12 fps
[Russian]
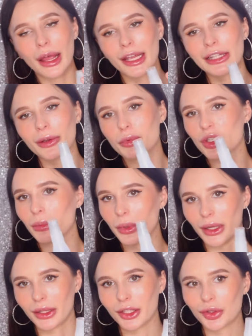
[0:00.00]
Это вообще
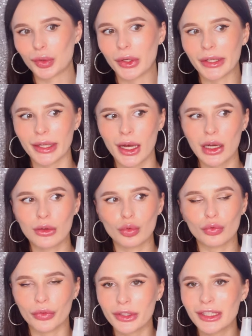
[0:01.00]
бренд, который я
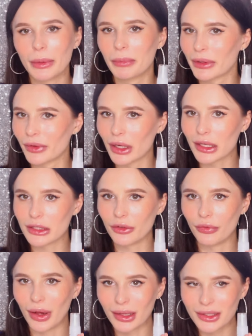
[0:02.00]
увидела первый раз
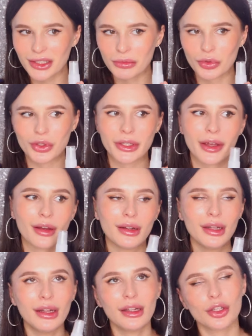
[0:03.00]
в Алте, то есть я
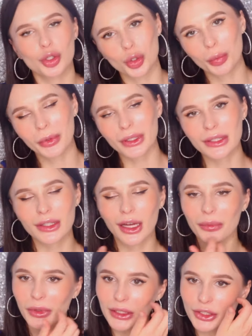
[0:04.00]
шопилась
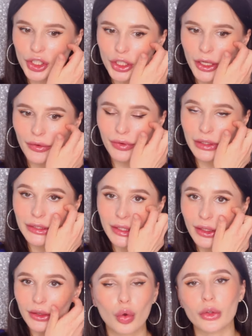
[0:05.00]
там, я зашла в
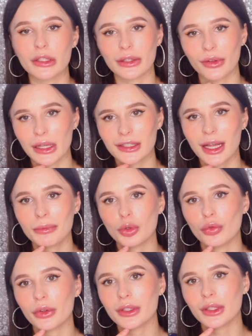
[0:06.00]
отдел хода за волосами и
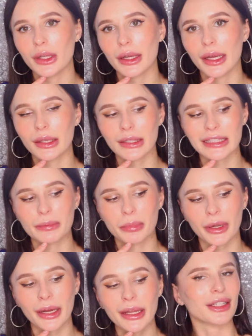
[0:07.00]
увидела этот
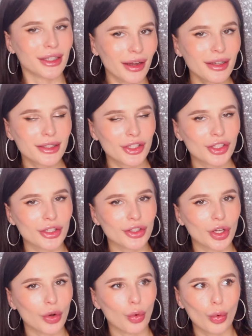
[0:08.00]
спрей. Я, если
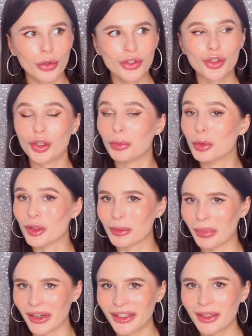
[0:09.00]
честно, очень люблю
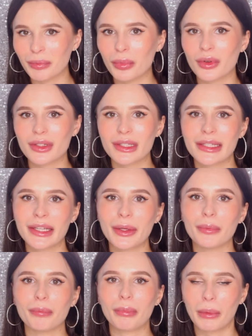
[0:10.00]
спреи
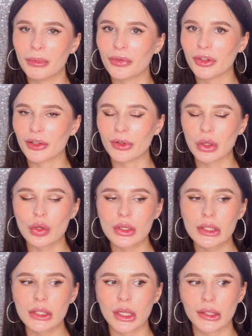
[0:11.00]
после помывки
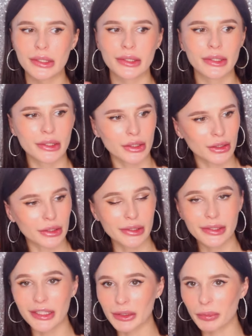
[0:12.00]
волос, наносить их,
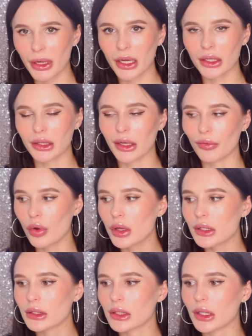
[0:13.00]
нанести спрей на
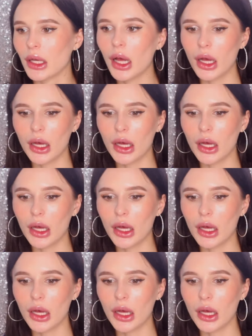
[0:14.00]
волосы,